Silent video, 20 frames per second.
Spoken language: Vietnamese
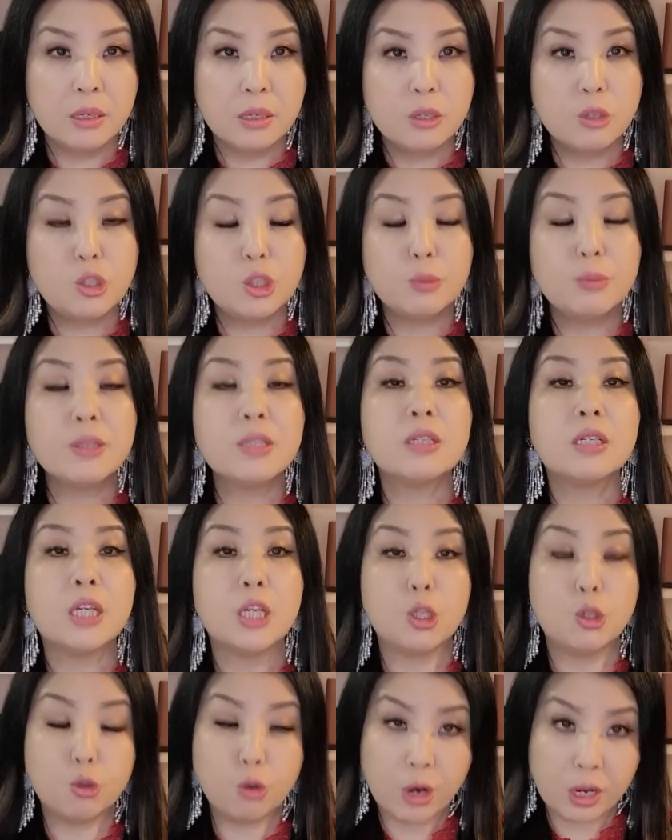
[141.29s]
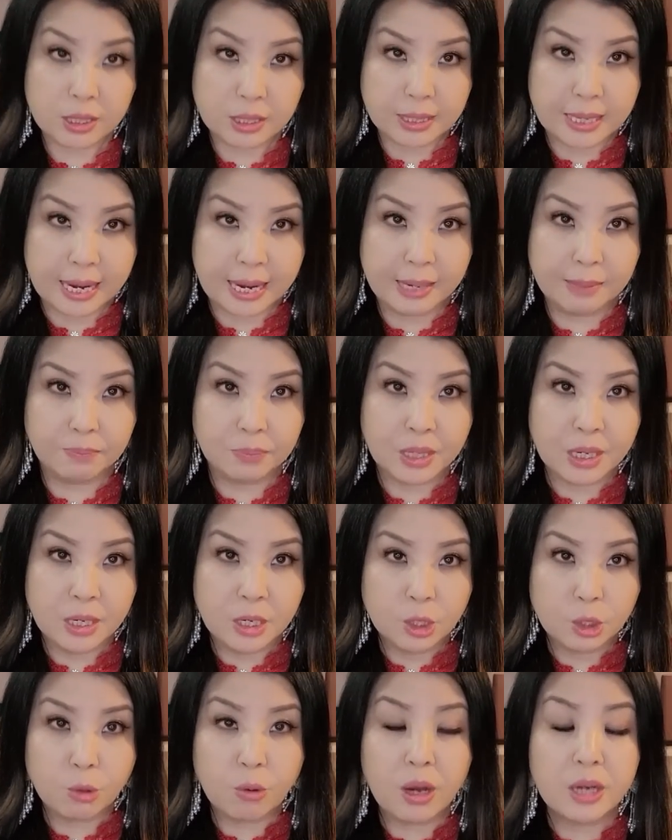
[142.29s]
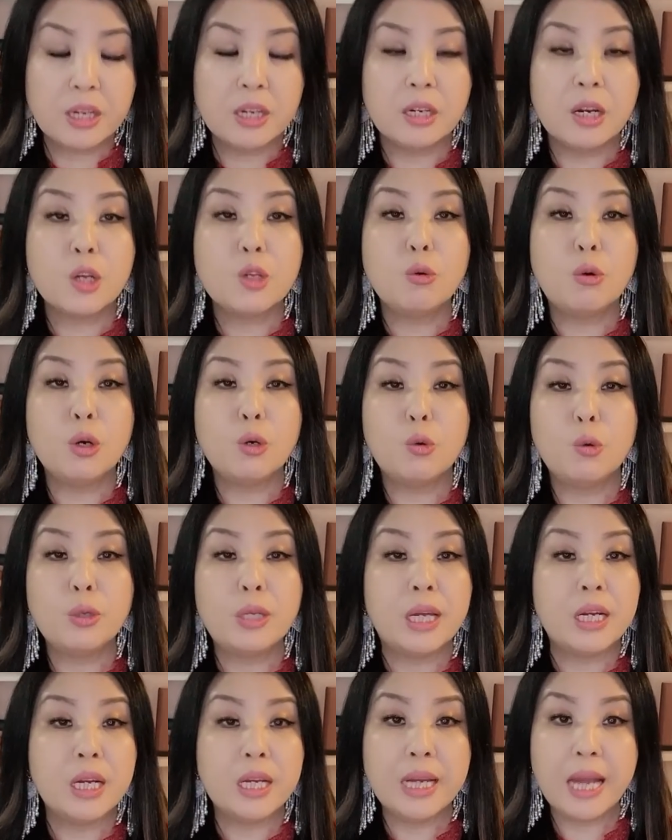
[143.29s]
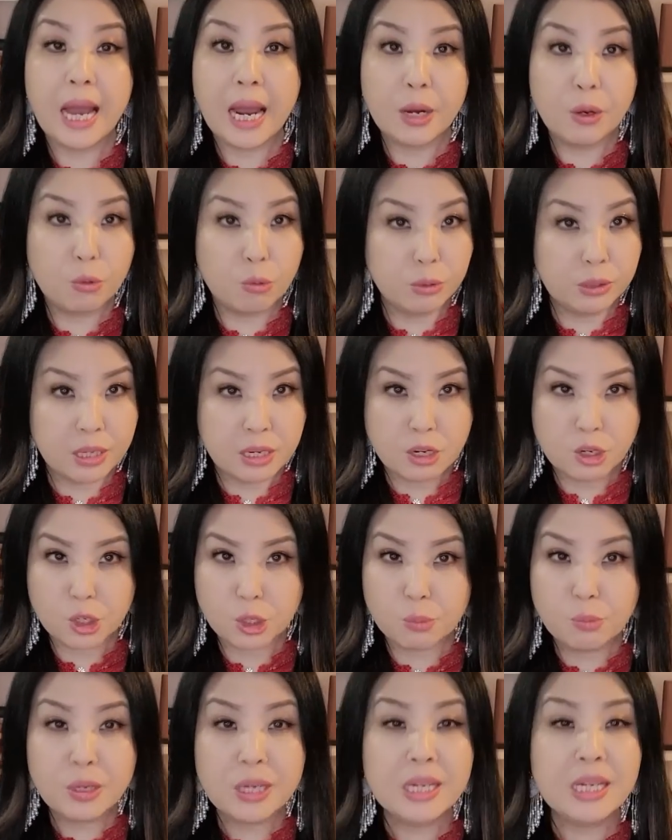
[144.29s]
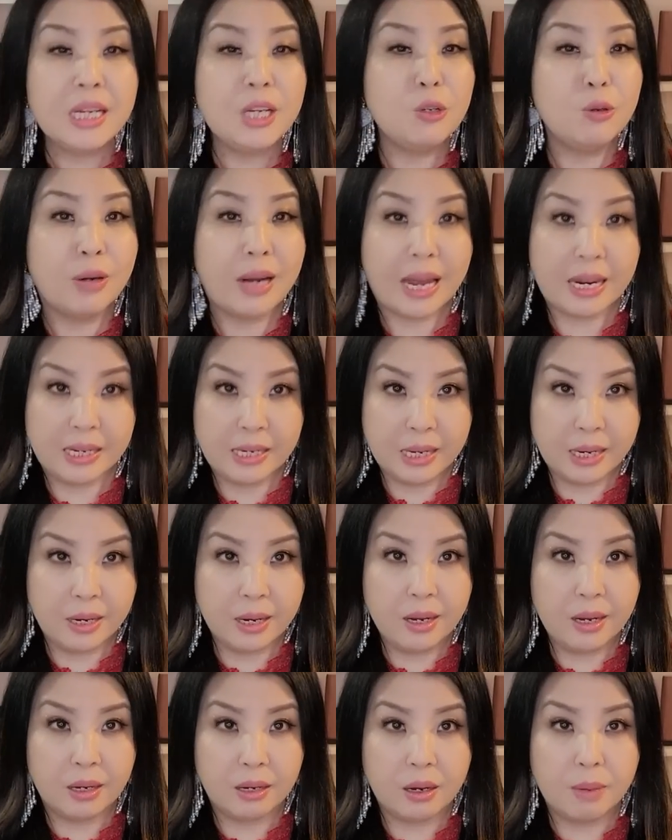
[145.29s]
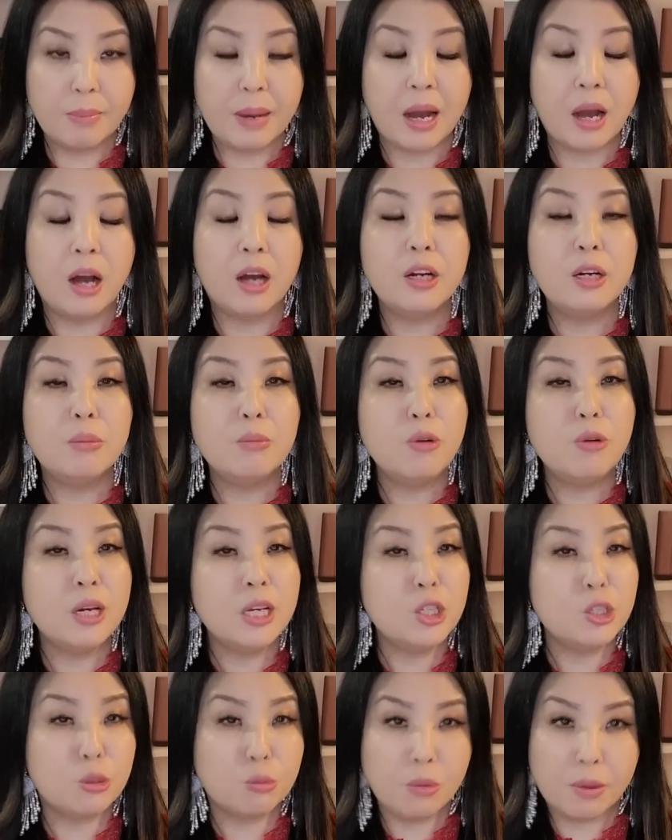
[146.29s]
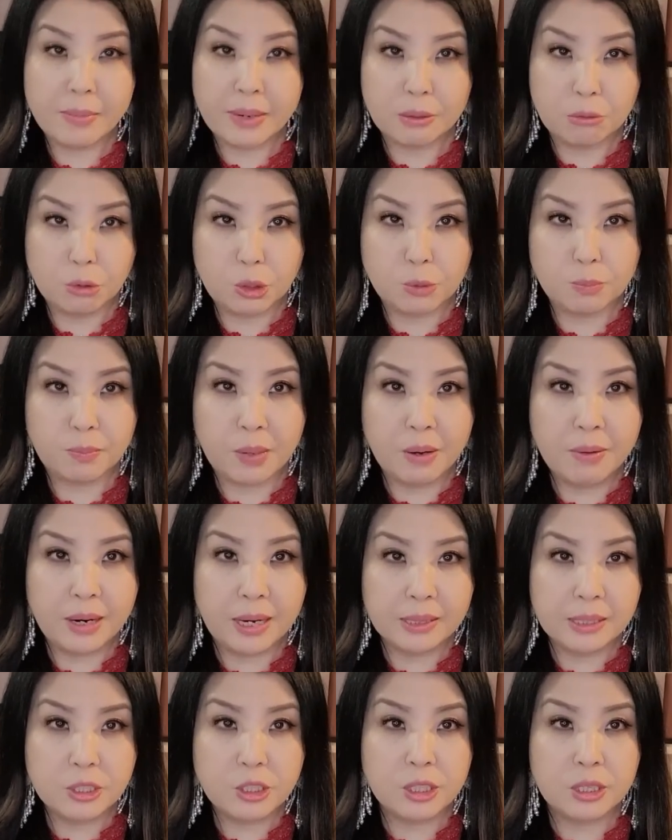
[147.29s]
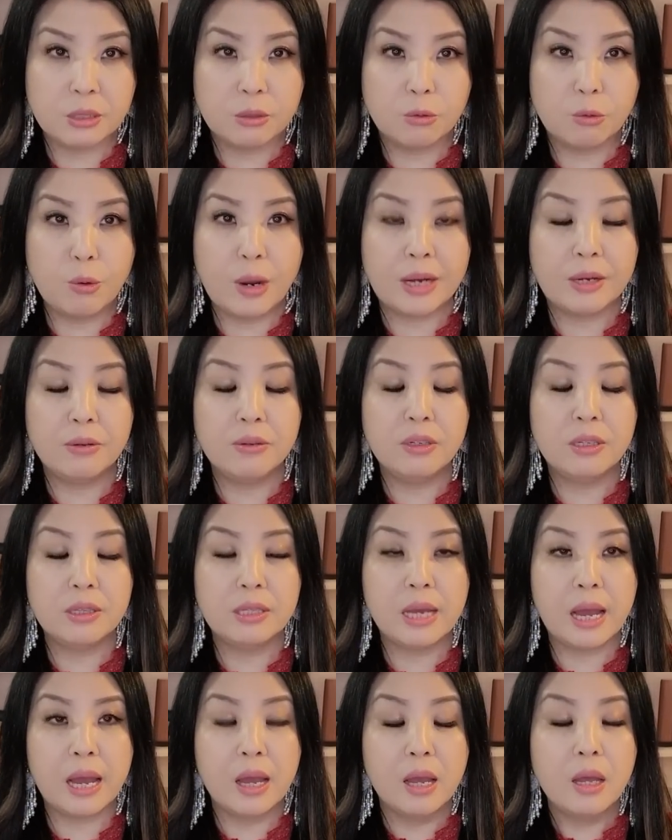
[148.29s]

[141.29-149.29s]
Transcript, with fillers: nữa chỉ muốn cái trust nè trong khoản nữa lo yêu cú chị nữa hai đứa cú tiền nữa chỉ muốn ít đồ là nhẹ đó mà khó nữa mua chỉ muốn mà cú chỉ bảo à tới chị cú hai đứa nữa thì